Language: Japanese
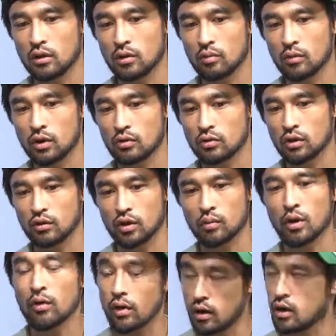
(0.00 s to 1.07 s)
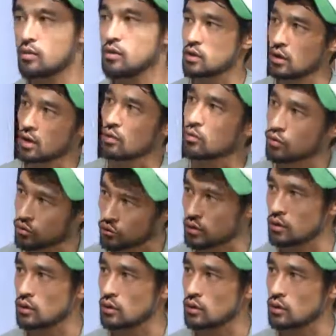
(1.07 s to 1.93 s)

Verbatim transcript: まあおそらく今岩上が僕に